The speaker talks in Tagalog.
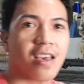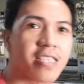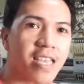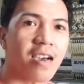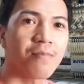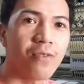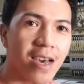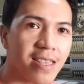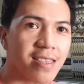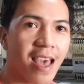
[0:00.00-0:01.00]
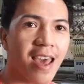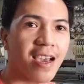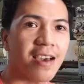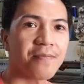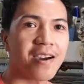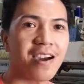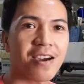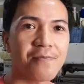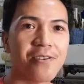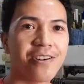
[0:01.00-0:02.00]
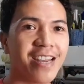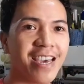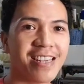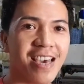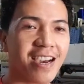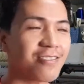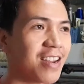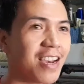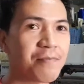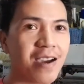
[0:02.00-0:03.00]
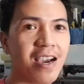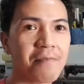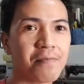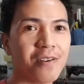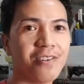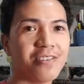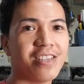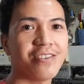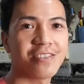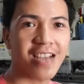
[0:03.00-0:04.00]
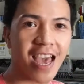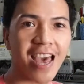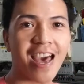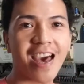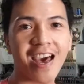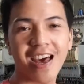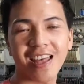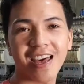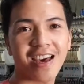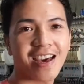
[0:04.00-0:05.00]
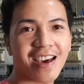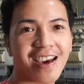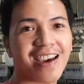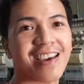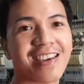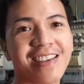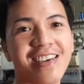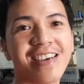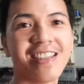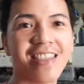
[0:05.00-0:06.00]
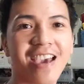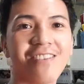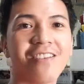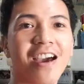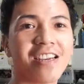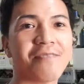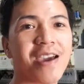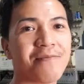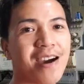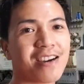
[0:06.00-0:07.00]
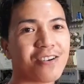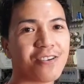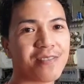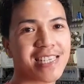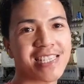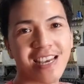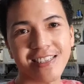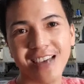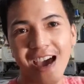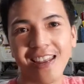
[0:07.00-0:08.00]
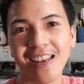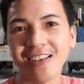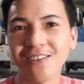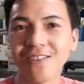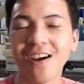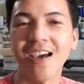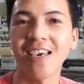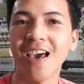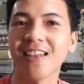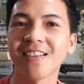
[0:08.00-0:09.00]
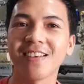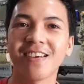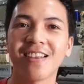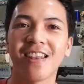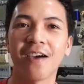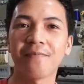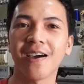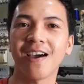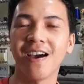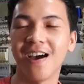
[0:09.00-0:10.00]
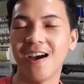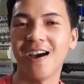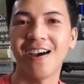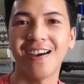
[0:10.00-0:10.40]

isang buwan talaga mga kaborda hindi ako nakapag-upload yun nga uh, ah, inihintay ko lang na may mag-comment sa channel ko ayan napaka